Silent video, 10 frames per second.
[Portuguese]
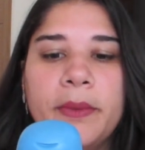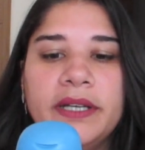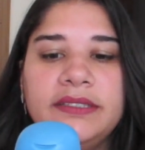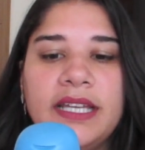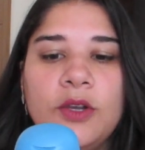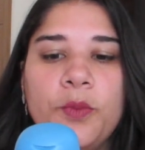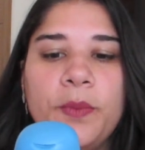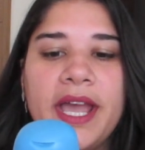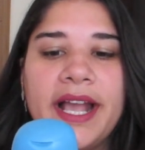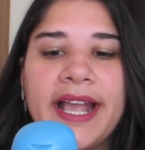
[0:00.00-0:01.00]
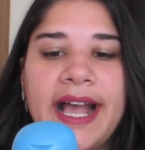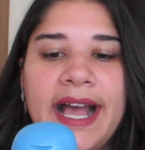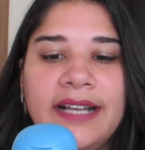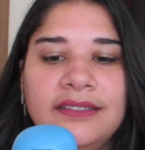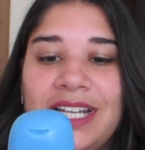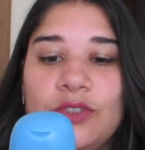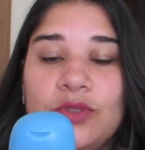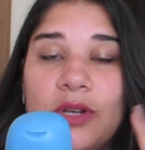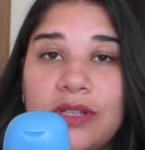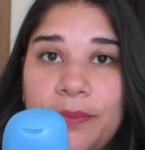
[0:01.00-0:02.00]
mantém o pH
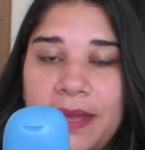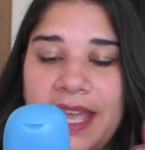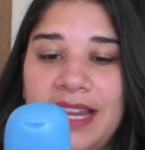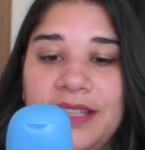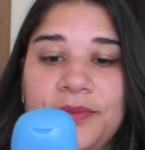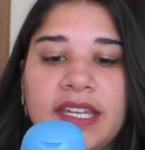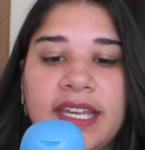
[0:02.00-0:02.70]
natural da pele.